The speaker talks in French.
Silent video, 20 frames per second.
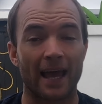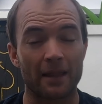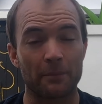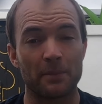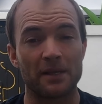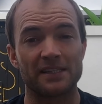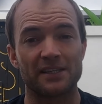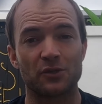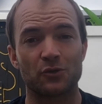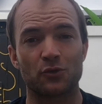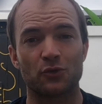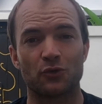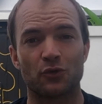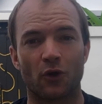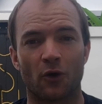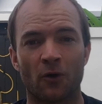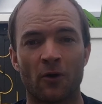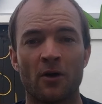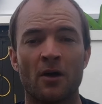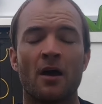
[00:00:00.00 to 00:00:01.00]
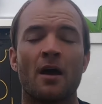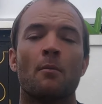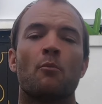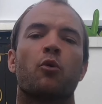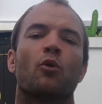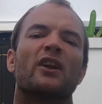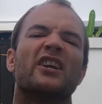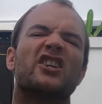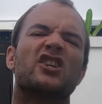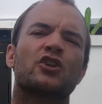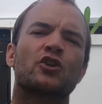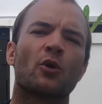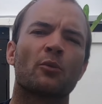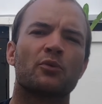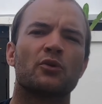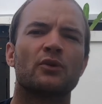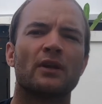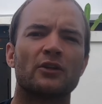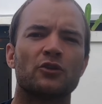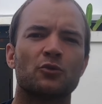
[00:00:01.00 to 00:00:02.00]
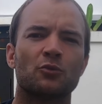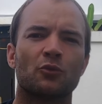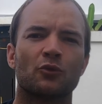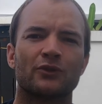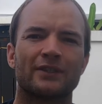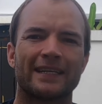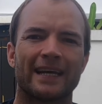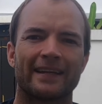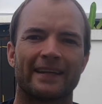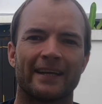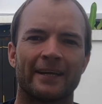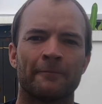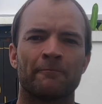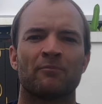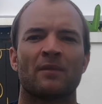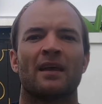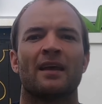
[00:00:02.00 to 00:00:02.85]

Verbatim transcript: un de mes étudiants pour les championnats du monde cadet.